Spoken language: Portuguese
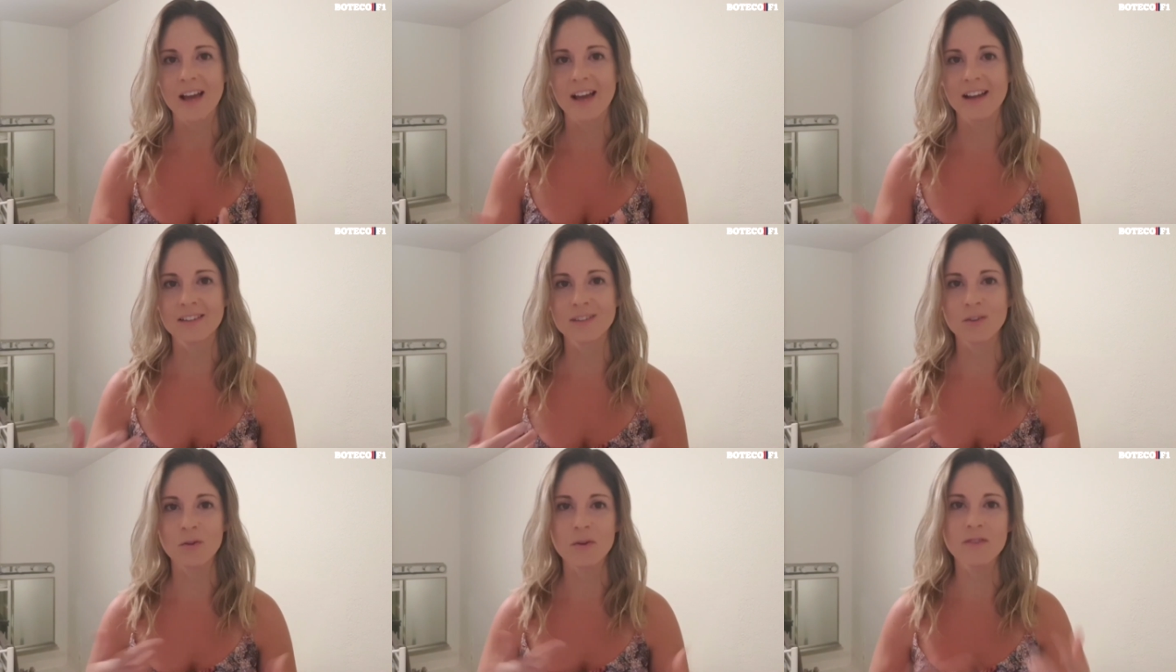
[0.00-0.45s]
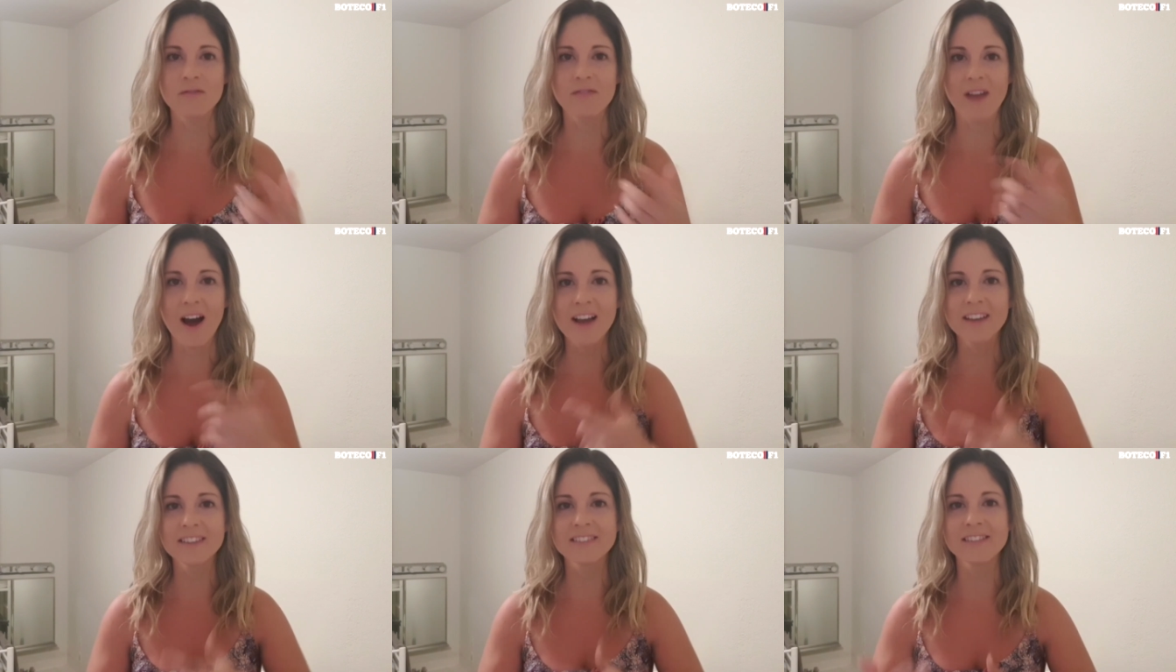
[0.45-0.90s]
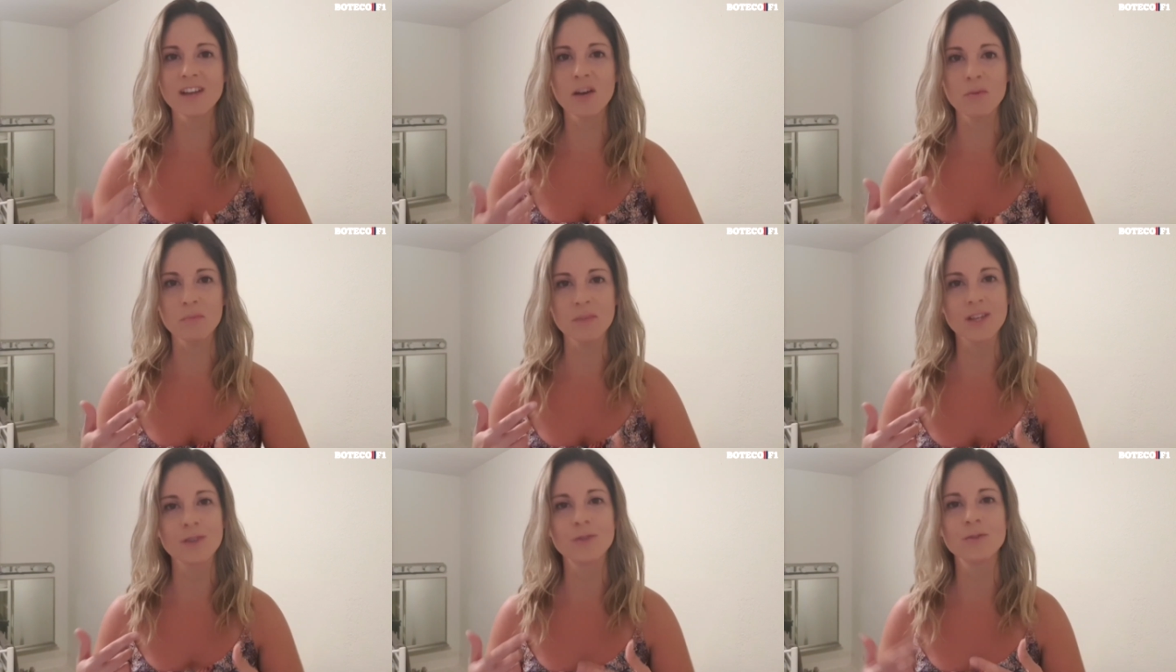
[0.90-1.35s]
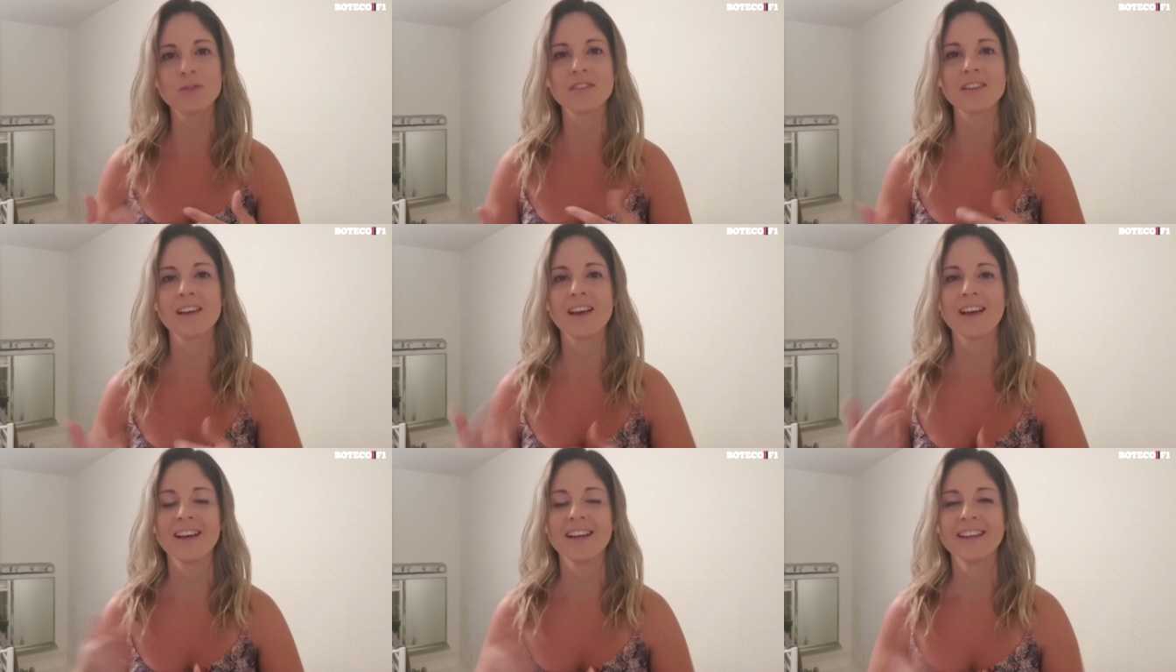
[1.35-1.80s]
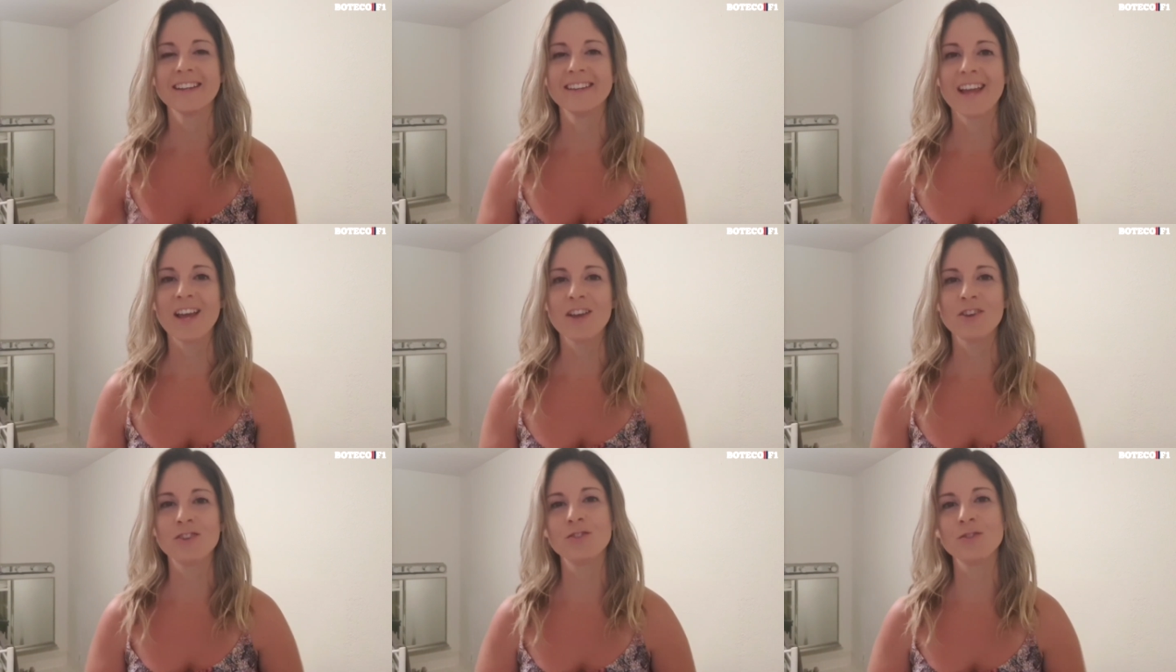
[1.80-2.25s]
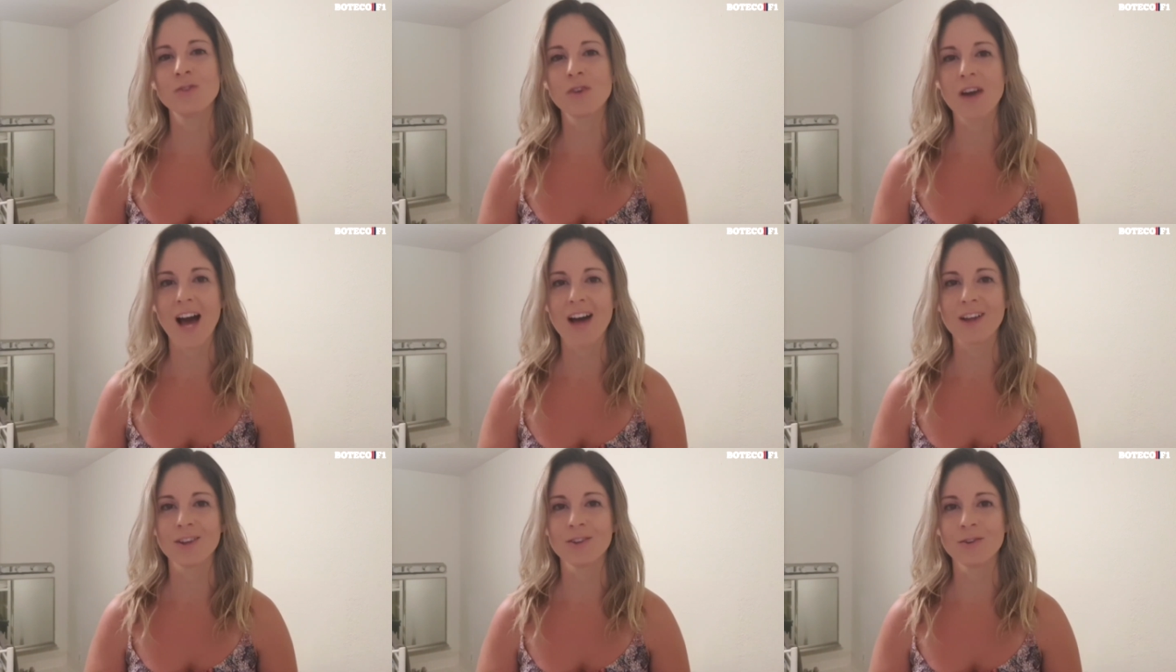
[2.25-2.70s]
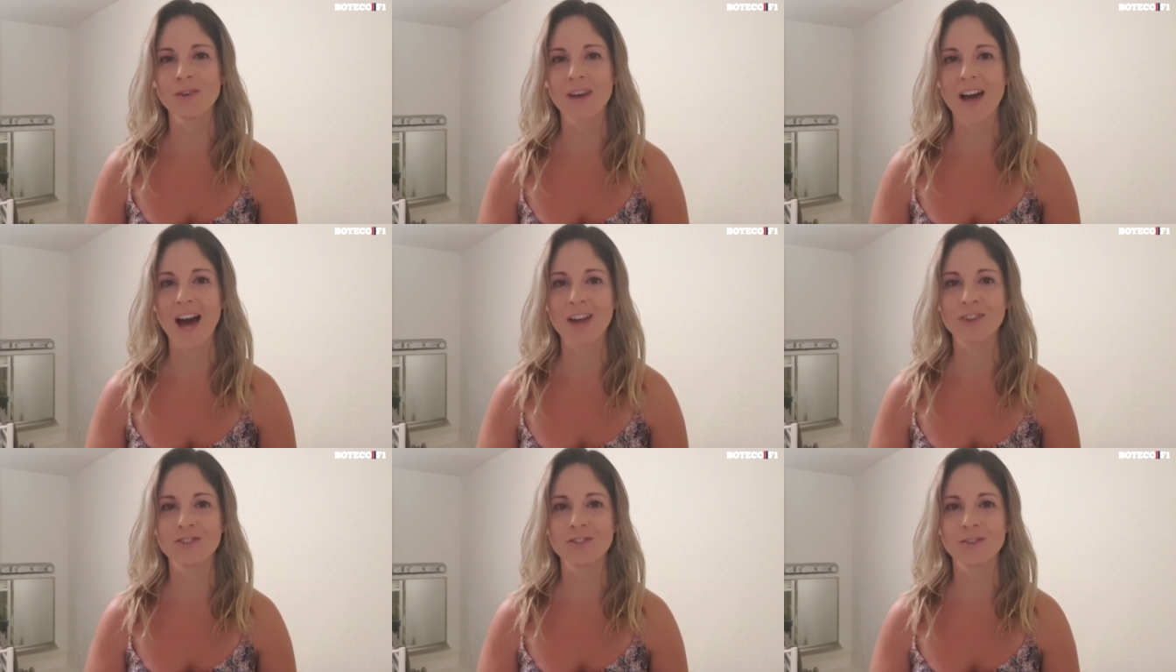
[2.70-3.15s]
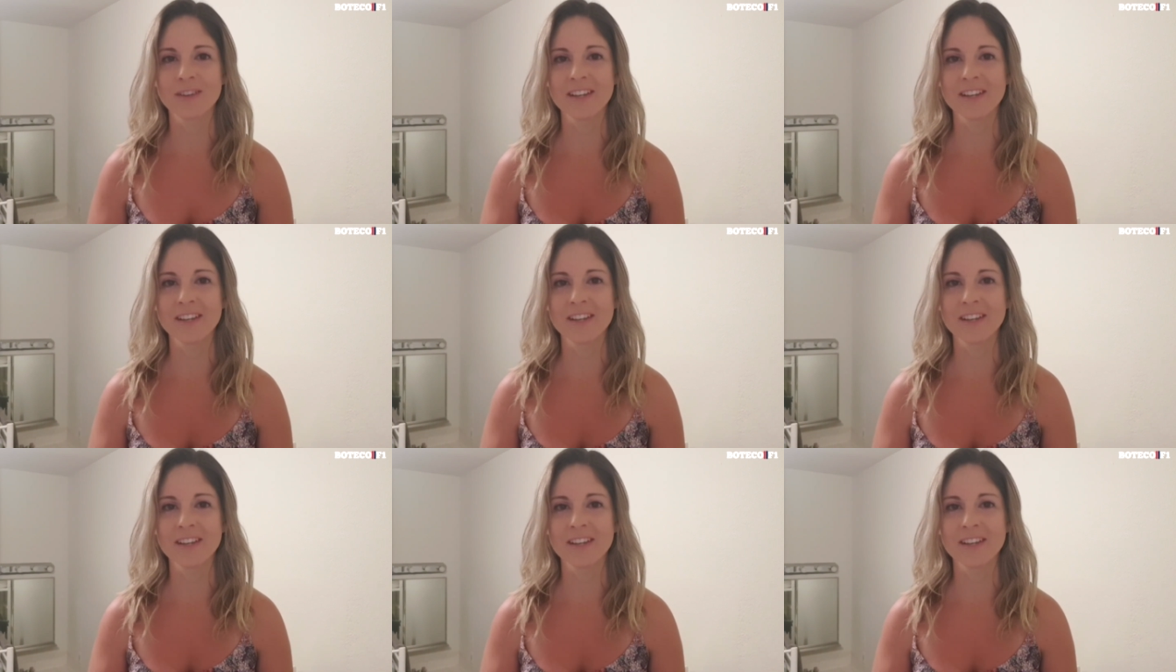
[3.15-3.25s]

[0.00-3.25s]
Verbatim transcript: Eles são rivais e amigos desde o kart.